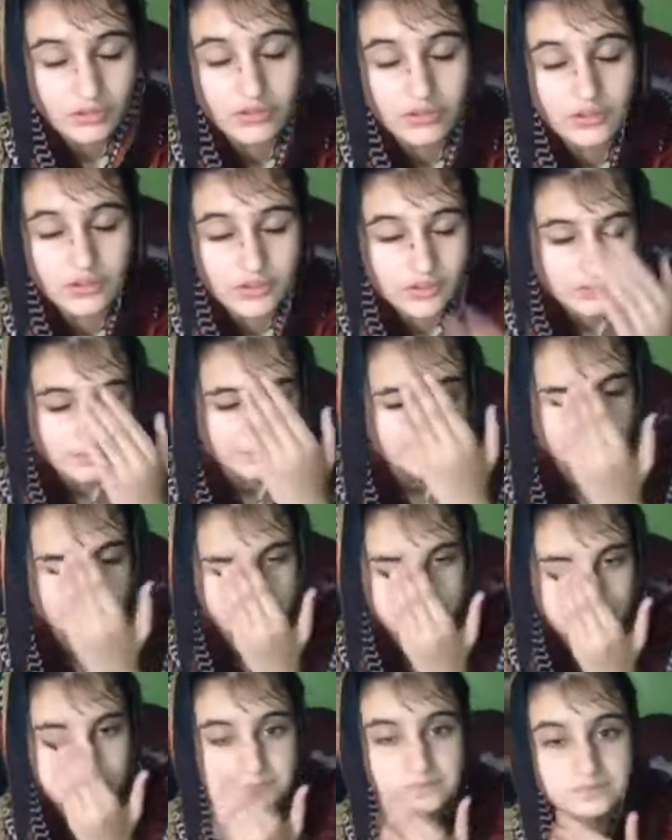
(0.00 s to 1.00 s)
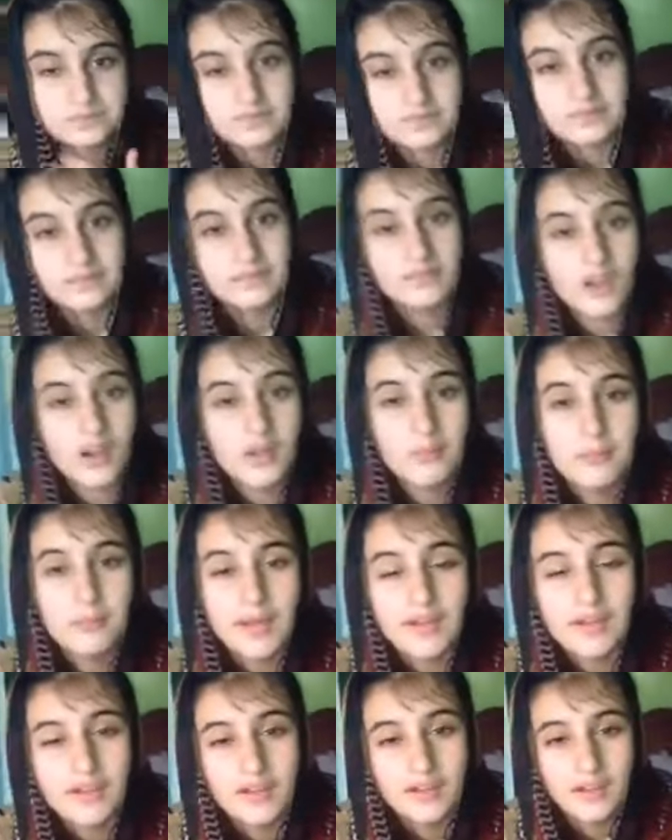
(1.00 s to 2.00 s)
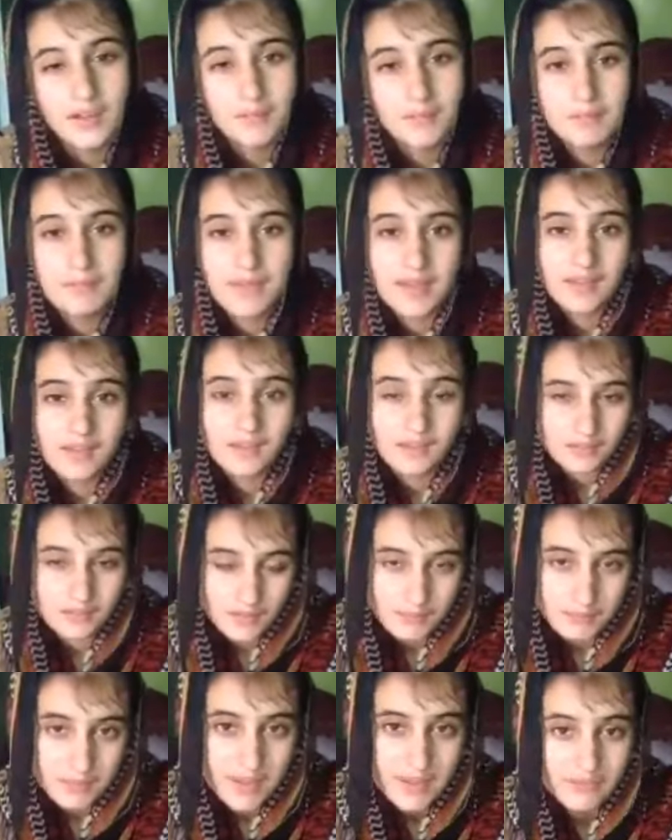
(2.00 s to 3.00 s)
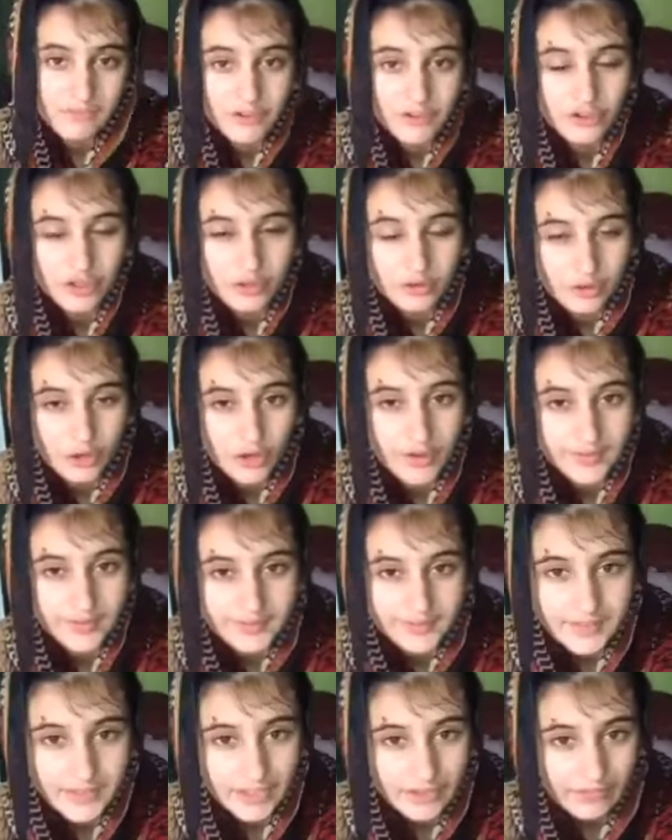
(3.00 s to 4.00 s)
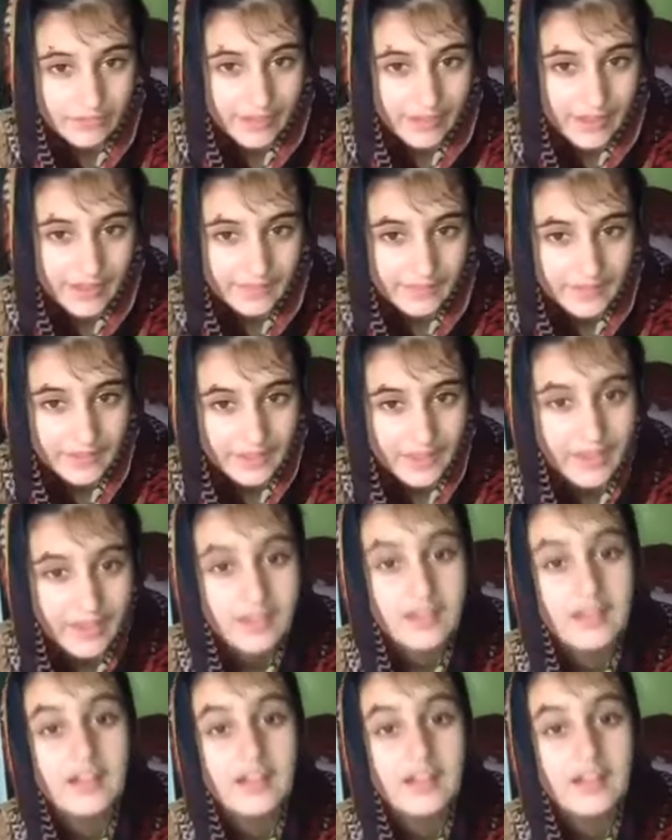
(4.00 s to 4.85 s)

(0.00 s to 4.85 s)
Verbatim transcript: और मैं आ, मैं मैं वीडियो रिकॉर्ड इसलिए करवाया है ताकि